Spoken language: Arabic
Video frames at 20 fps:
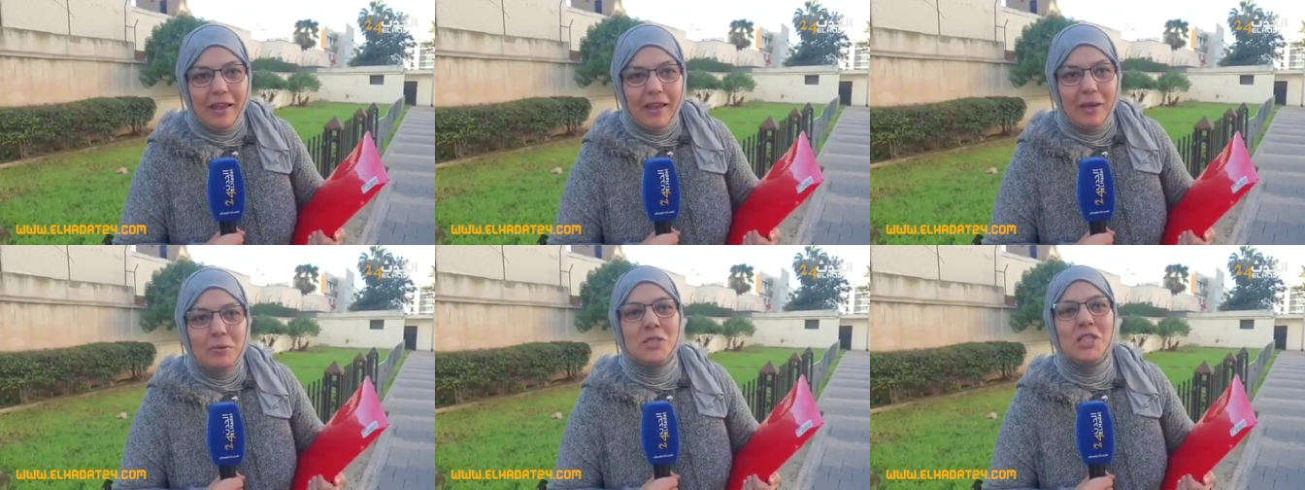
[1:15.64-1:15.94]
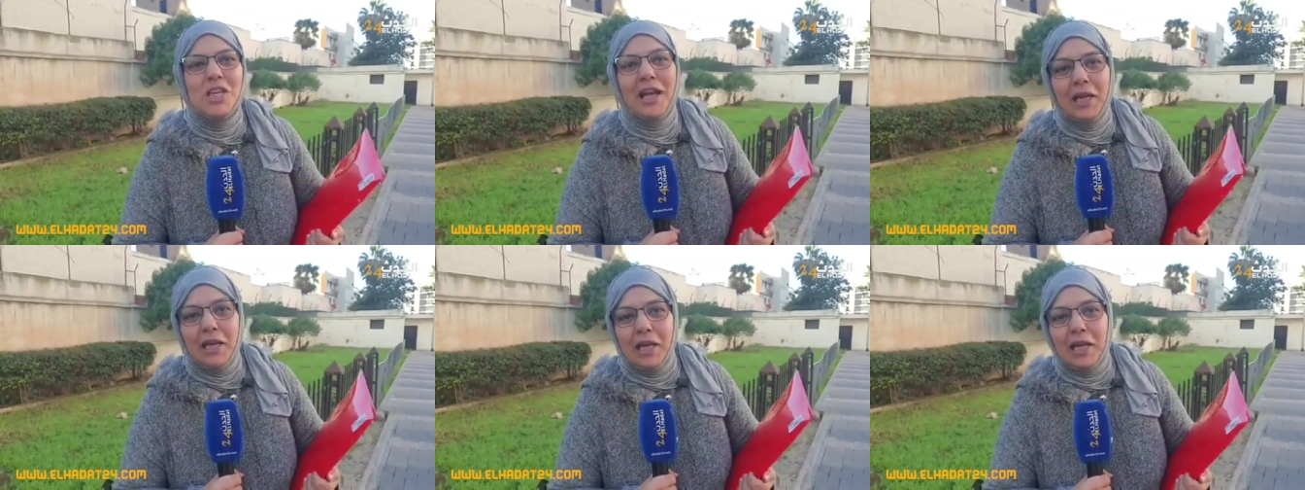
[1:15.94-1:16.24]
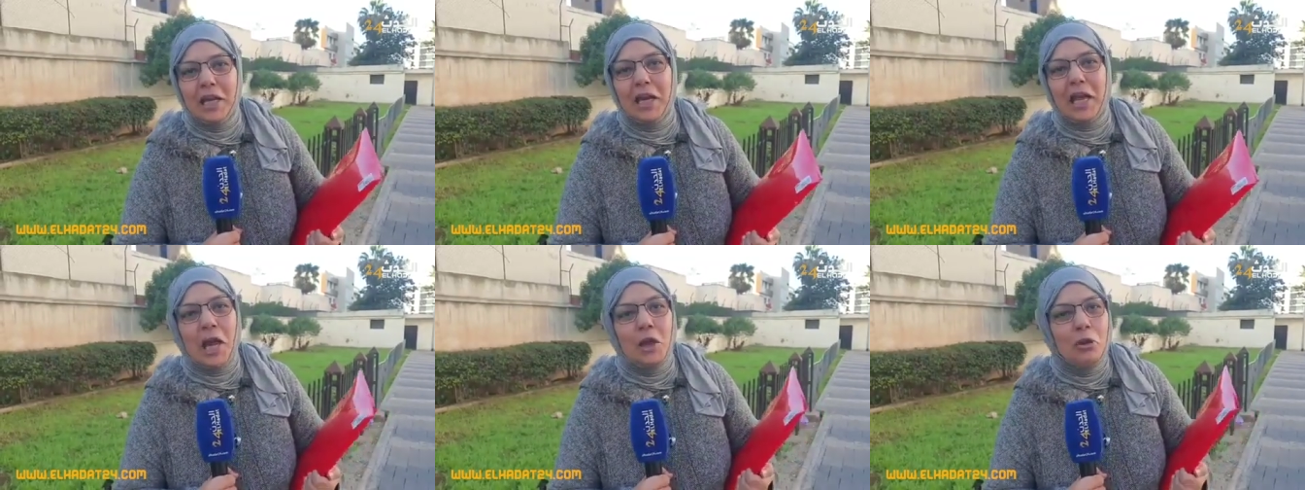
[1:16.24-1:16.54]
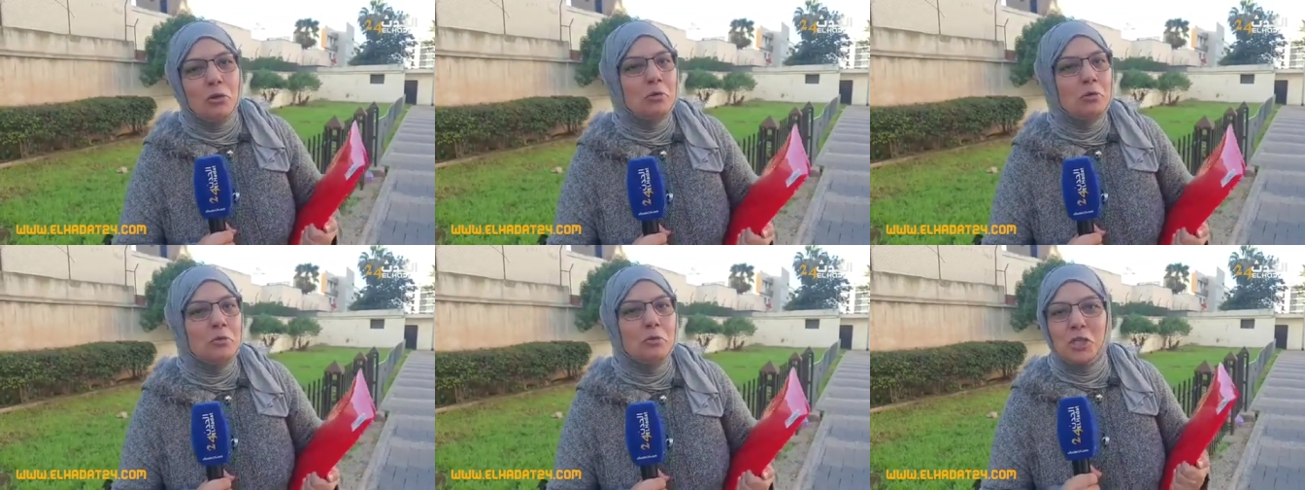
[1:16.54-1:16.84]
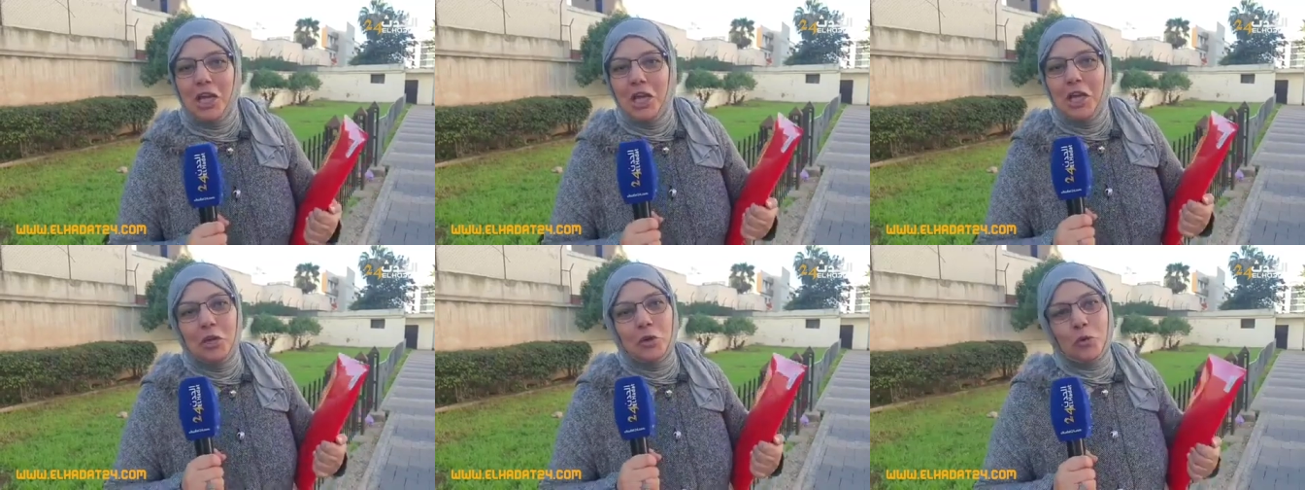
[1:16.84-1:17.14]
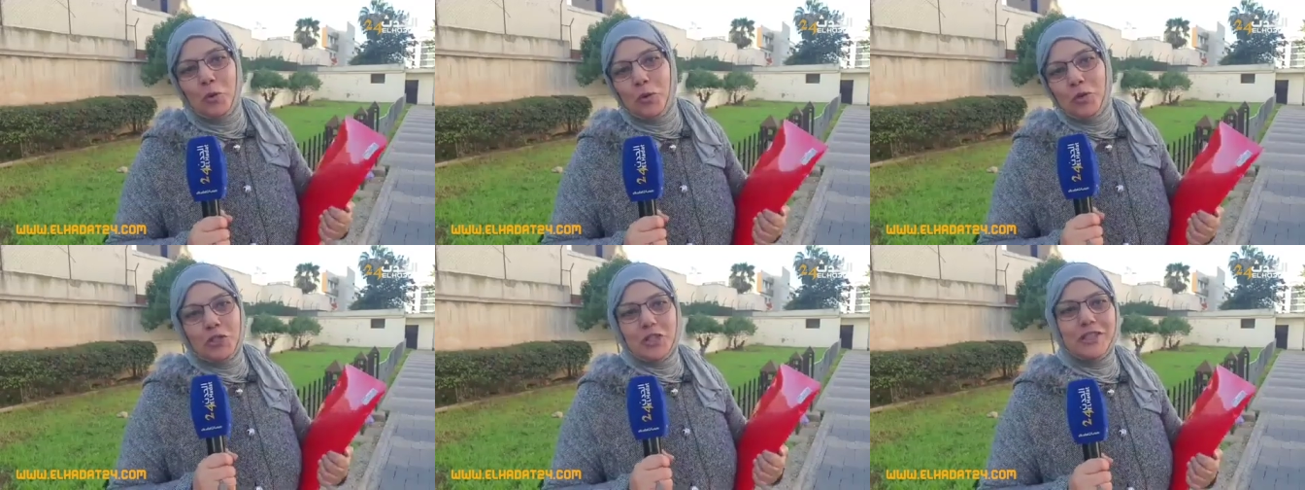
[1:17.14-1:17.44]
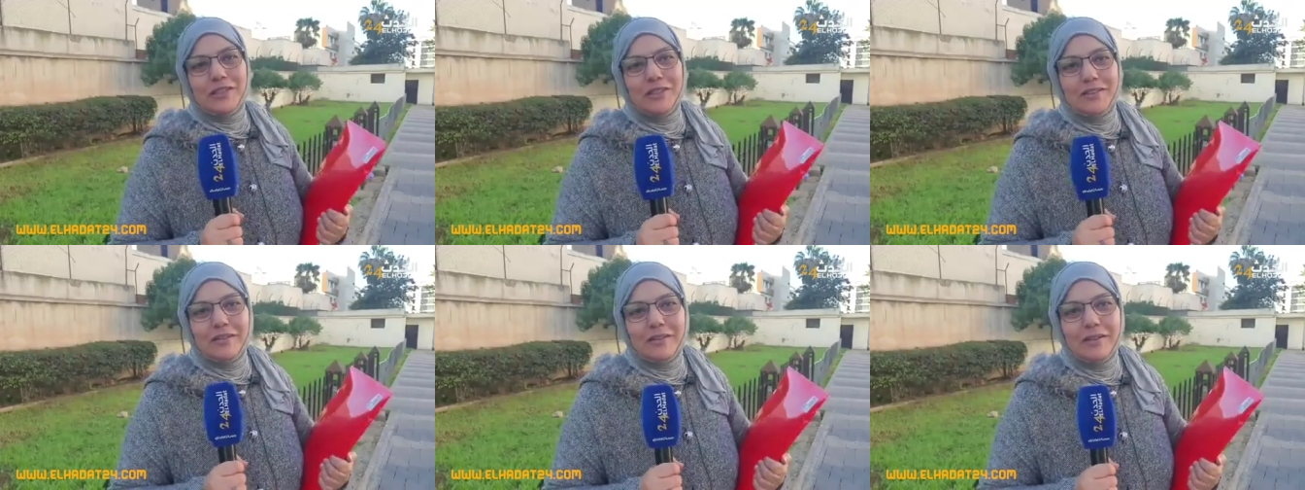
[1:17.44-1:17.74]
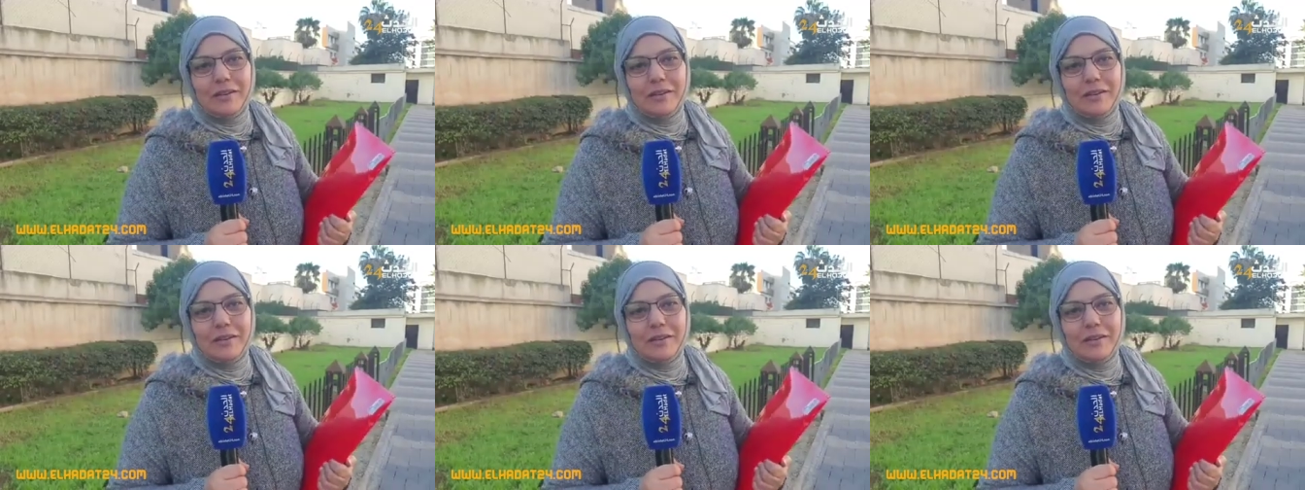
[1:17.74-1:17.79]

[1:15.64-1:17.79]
مشى عليه القانون مشى عليه كل شيء